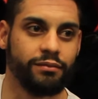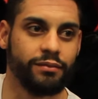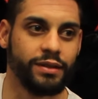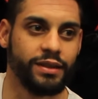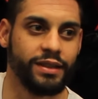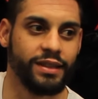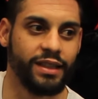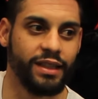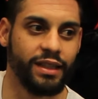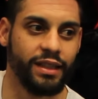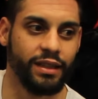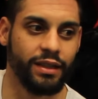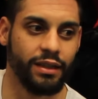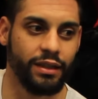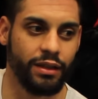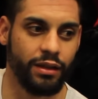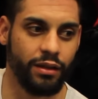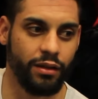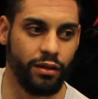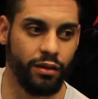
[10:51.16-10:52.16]

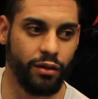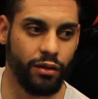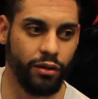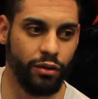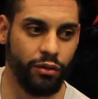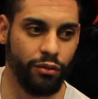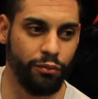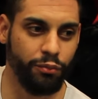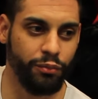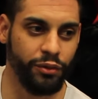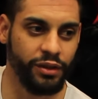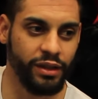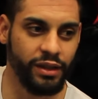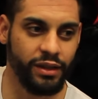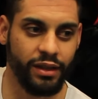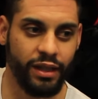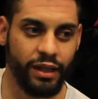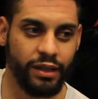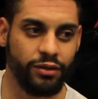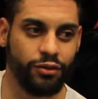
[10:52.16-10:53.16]
c'est une
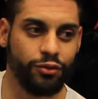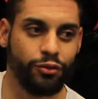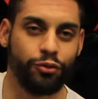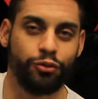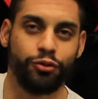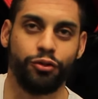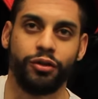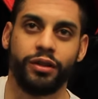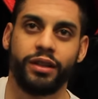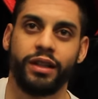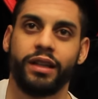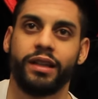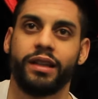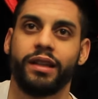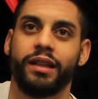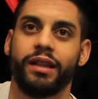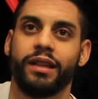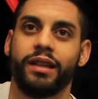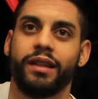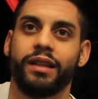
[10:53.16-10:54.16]
petite nation du hockey
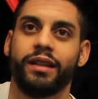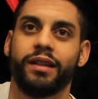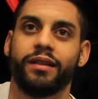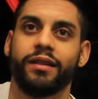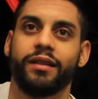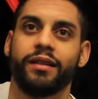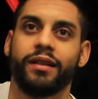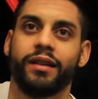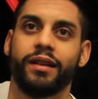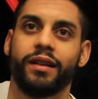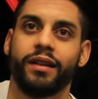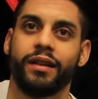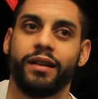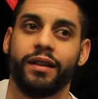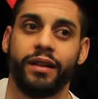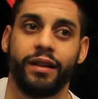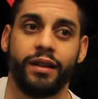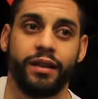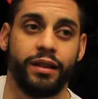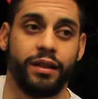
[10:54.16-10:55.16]
qui,
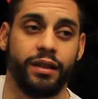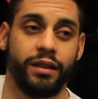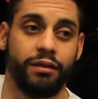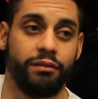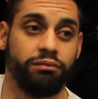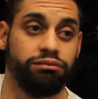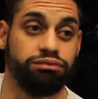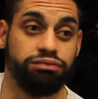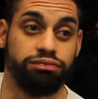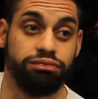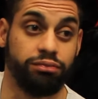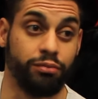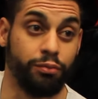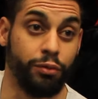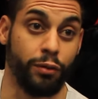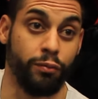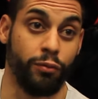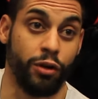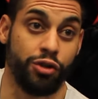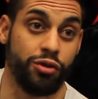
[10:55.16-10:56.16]
qui
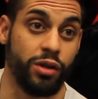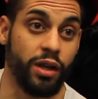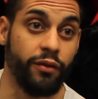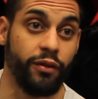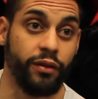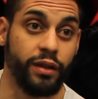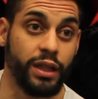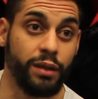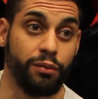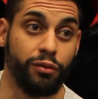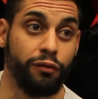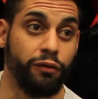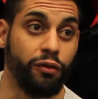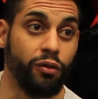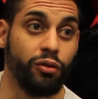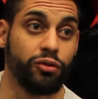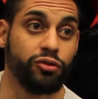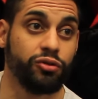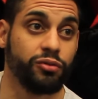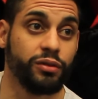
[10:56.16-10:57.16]
depuis moi je suis arrivé en équipe de
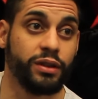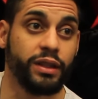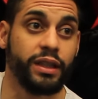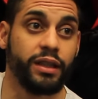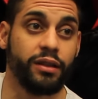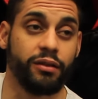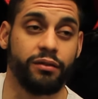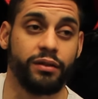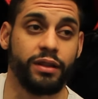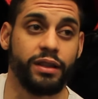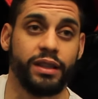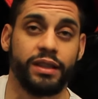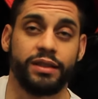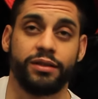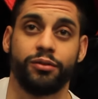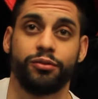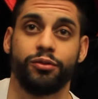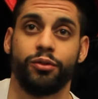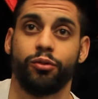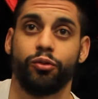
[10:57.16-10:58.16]
France, on est, on est
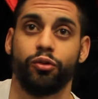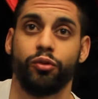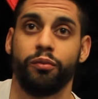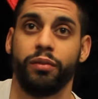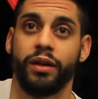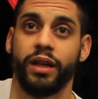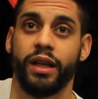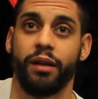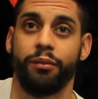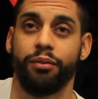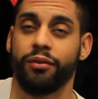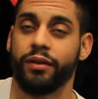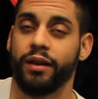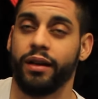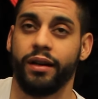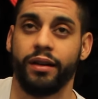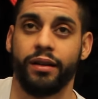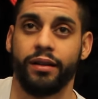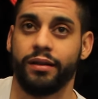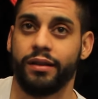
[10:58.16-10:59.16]
descendu en groupe B et puis on
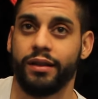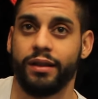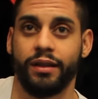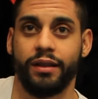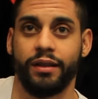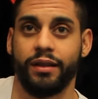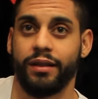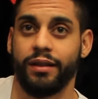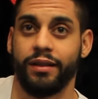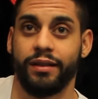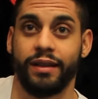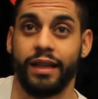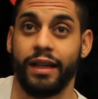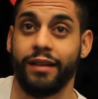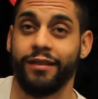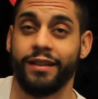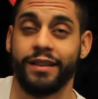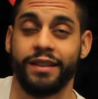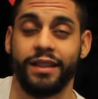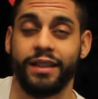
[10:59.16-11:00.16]
a
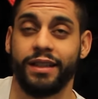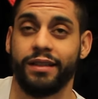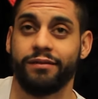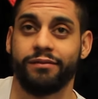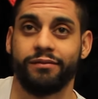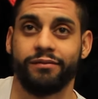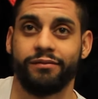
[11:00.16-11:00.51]
travaillé